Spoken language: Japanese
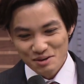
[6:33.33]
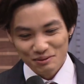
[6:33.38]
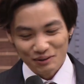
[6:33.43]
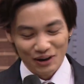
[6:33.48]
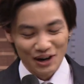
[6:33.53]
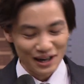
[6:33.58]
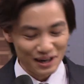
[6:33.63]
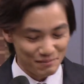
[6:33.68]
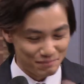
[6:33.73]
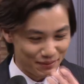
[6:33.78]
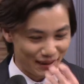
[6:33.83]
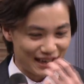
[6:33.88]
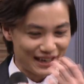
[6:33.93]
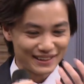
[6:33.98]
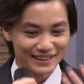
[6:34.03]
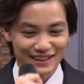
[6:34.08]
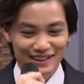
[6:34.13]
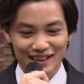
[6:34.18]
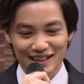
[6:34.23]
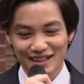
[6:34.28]
僕が
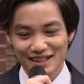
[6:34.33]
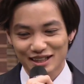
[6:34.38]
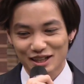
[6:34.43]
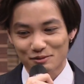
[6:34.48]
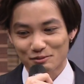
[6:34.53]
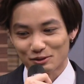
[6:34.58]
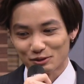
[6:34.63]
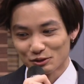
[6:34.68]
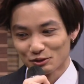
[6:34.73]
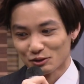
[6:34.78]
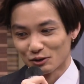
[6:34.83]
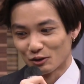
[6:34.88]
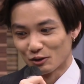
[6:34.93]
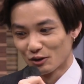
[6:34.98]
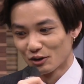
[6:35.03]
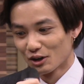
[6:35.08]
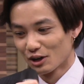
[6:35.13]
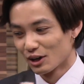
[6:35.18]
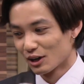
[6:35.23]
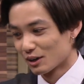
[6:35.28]
バーって吐いたもの
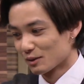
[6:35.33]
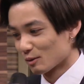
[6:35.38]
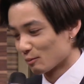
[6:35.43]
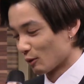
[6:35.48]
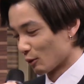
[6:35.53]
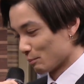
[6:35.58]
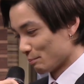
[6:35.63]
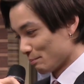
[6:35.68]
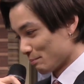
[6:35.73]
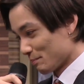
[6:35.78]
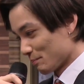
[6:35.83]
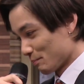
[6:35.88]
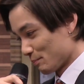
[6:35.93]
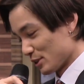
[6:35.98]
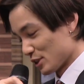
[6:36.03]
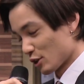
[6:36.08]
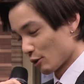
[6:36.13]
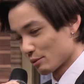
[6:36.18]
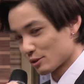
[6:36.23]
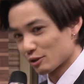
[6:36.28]
をもう
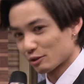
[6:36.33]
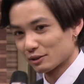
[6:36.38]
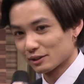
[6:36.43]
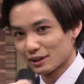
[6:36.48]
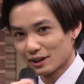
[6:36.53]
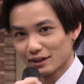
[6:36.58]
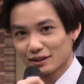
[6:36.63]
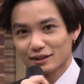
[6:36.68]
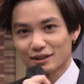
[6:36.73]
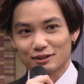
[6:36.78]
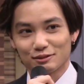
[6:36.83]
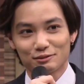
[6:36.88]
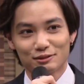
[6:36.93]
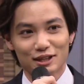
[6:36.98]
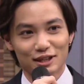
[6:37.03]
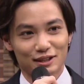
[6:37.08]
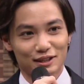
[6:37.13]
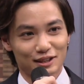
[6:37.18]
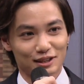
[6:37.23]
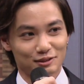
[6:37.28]
びしょびしょになって
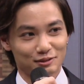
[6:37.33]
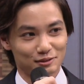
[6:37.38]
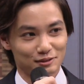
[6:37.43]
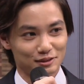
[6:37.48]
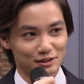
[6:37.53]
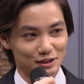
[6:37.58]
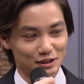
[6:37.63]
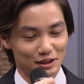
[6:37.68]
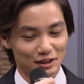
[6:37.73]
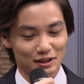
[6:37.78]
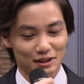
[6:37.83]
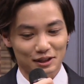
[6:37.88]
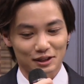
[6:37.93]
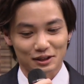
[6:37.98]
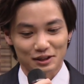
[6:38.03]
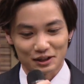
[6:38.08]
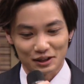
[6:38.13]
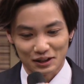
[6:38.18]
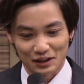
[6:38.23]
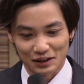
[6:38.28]
受けていただ
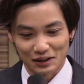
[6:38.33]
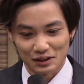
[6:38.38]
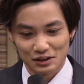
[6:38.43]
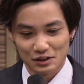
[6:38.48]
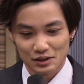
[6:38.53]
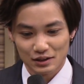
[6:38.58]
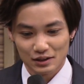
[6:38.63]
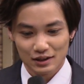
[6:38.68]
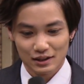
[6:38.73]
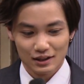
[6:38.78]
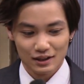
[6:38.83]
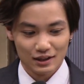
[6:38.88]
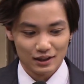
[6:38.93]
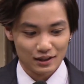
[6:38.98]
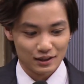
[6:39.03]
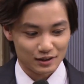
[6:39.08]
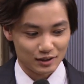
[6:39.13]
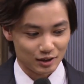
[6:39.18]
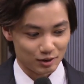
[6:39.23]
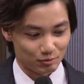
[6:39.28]
けて。
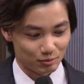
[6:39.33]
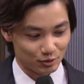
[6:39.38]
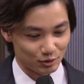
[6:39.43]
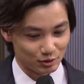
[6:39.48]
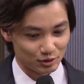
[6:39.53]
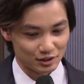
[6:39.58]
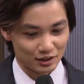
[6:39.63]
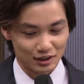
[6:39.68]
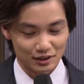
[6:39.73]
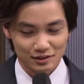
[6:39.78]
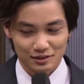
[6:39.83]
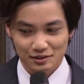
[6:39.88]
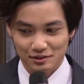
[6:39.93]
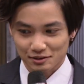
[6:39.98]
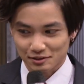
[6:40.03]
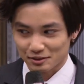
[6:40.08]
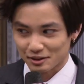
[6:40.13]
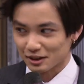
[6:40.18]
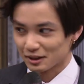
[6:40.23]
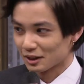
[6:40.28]
やもうさ
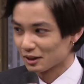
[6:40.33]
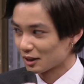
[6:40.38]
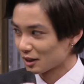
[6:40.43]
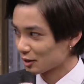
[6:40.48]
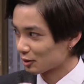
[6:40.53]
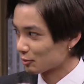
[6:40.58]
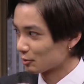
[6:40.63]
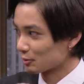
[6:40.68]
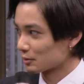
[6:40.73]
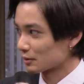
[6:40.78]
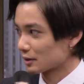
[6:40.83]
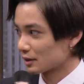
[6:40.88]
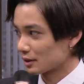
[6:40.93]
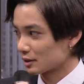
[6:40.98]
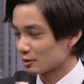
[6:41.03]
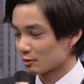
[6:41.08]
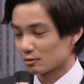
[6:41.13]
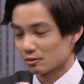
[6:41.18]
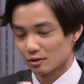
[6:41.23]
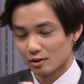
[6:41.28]
すがだなと思っ
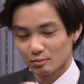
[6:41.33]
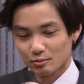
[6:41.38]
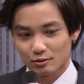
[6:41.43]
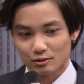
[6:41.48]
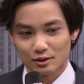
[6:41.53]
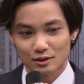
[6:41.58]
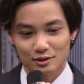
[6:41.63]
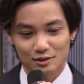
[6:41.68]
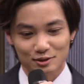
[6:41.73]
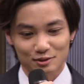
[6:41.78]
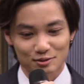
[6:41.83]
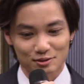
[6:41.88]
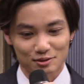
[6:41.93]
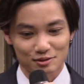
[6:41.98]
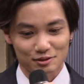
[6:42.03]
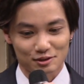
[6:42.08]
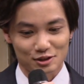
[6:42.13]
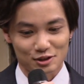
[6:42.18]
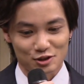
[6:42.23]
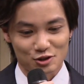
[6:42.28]
てそこが僕はすご
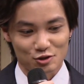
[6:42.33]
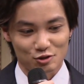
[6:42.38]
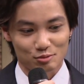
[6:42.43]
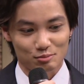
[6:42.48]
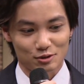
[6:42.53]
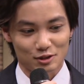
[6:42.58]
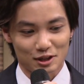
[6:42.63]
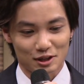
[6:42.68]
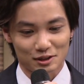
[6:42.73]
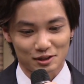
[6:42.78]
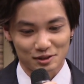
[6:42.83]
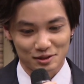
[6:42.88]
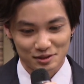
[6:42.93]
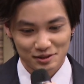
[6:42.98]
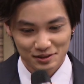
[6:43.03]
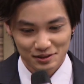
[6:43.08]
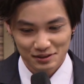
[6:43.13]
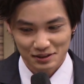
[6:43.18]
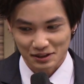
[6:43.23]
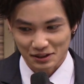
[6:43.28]
く印象深いで
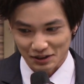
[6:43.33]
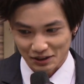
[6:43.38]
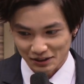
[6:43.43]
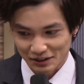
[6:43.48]
す、